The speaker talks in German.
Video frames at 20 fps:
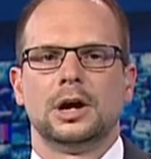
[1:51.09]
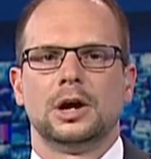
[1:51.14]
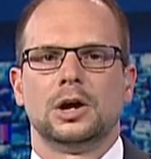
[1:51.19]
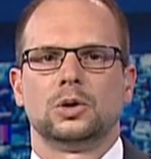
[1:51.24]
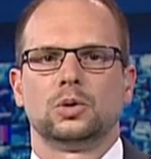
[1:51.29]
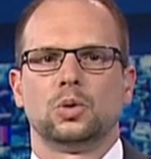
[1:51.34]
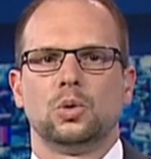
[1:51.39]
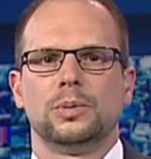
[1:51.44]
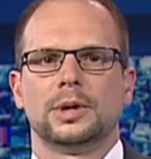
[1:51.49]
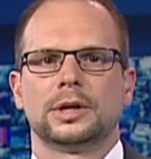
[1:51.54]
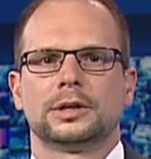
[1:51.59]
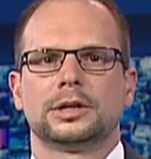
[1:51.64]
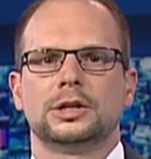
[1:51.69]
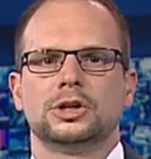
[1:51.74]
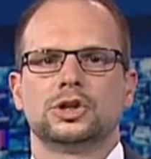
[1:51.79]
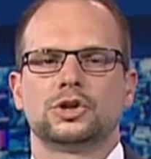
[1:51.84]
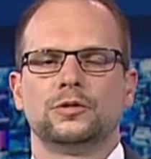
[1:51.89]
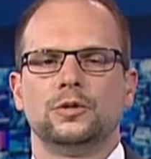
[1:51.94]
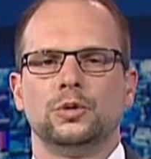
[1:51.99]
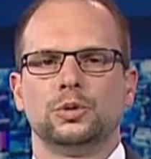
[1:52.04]
Robert
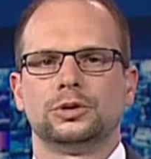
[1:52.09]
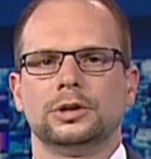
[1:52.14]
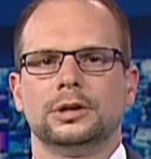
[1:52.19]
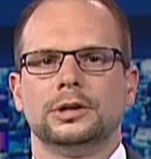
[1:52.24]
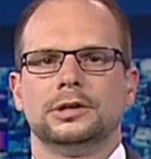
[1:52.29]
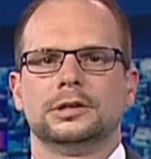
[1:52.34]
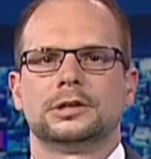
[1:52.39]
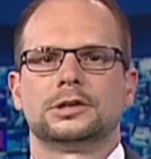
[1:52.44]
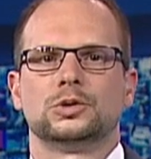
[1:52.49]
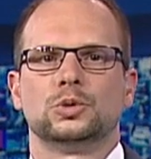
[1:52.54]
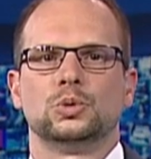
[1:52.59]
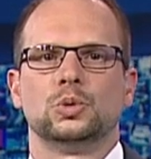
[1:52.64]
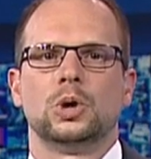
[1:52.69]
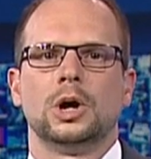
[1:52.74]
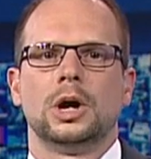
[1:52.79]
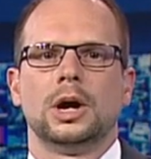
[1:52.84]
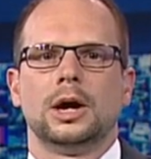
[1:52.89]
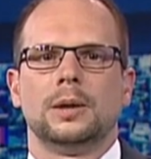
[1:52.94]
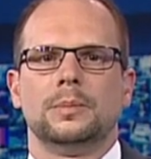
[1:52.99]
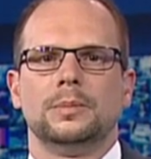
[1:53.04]
Kisch fügte hinzu,
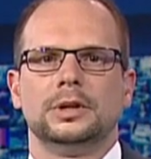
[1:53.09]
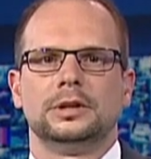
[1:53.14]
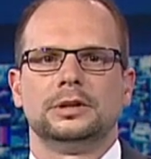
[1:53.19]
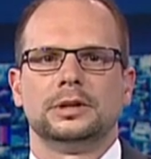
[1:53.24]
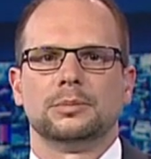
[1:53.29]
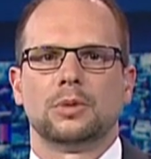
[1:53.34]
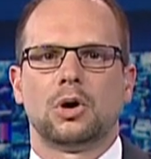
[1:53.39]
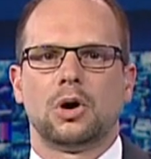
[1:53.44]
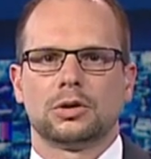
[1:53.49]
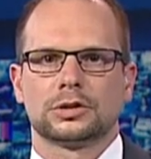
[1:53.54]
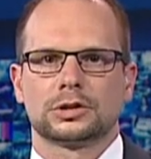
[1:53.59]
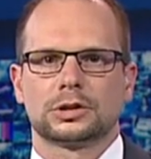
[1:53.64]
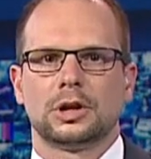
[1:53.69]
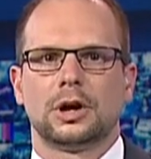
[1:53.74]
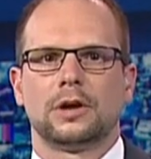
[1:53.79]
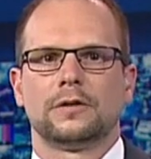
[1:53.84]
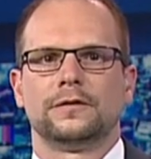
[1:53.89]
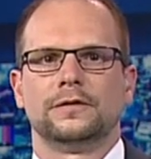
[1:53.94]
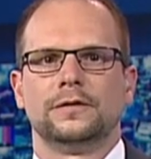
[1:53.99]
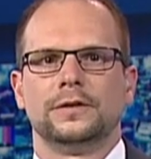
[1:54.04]
mit dem
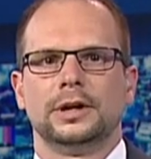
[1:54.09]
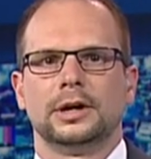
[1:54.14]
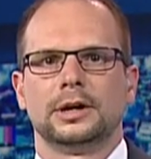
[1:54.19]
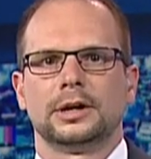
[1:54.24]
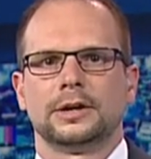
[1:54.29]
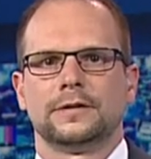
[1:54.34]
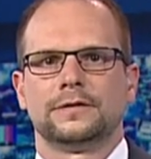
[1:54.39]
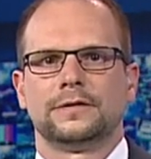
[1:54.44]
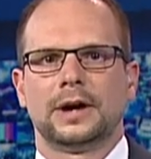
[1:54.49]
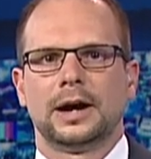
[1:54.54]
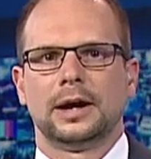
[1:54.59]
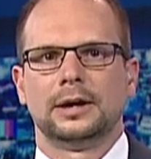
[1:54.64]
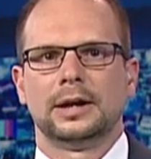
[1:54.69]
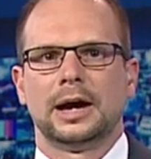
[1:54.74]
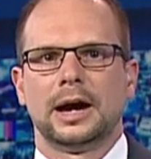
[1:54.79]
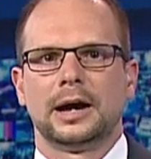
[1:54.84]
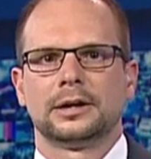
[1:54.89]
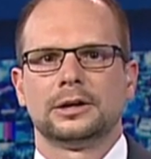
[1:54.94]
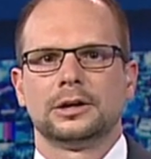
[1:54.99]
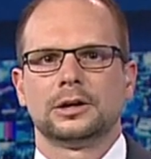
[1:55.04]
Auslaufen der
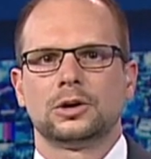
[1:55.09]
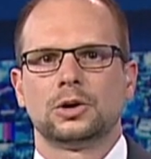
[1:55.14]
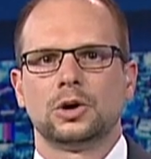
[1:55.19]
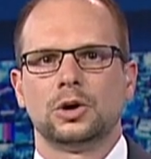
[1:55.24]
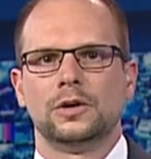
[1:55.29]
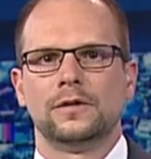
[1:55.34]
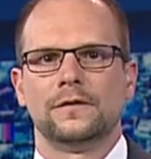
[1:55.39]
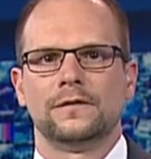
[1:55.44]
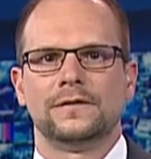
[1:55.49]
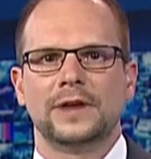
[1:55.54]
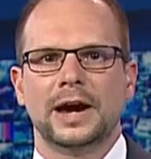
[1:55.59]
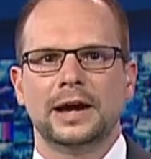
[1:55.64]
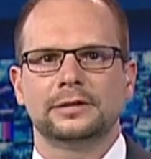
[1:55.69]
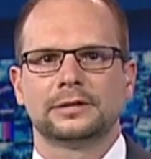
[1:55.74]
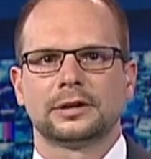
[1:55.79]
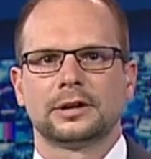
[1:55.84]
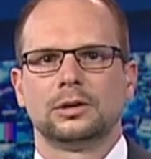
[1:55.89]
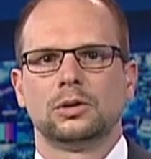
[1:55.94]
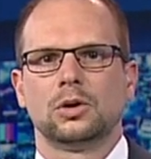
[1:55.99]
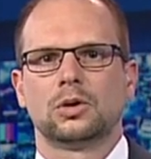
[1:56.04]
Gefahrenlage können
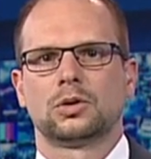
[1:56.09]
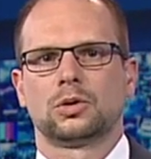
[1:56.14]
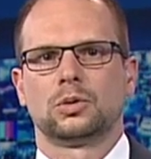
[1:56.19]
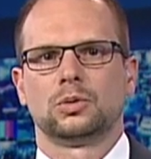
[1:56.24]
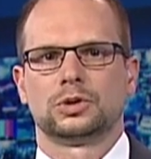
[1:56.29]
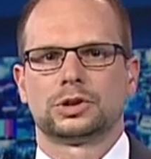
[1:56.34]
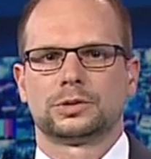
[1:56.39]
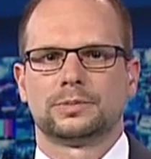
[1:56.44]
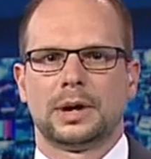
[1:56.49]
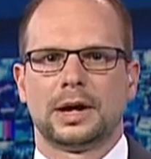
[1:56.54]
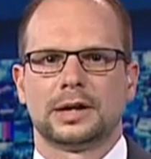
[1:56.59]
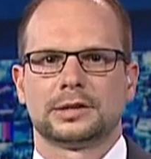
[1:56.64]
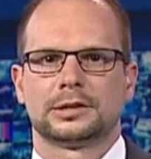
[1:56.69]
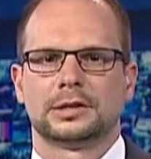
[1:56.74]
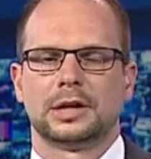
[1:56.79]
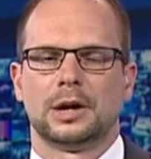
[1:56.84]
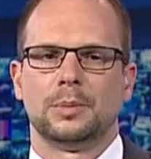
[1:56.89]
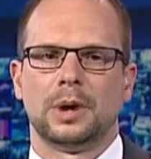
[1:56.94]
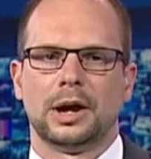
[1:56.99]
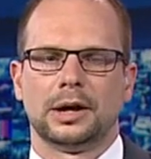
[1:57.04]
weitere
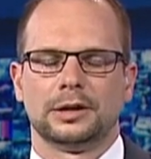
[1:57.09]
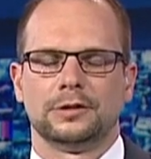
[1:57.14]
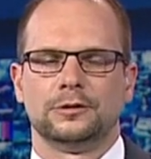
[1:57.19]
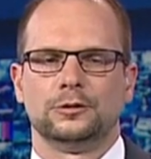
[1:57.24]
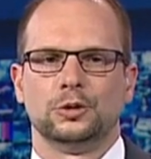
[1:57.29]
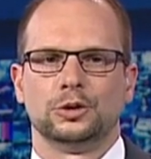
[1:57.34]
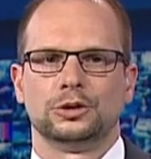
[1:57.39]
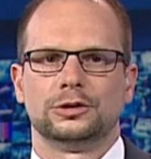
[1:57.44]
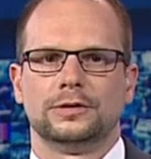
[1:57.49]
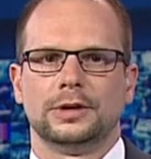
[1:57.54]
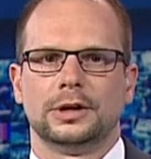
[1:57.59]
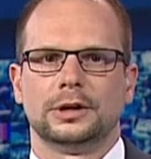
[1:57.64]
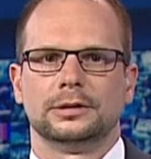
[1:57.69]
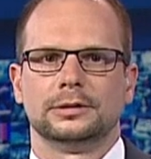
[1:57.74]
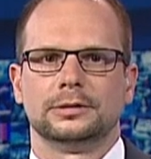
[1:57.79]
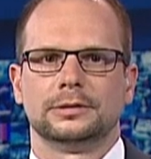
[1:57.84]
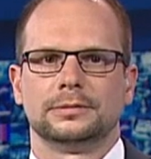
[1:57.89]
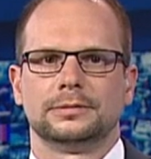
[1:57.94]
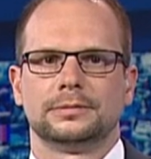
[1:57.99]
Lockerungsmaßnahmen eingeführt werden.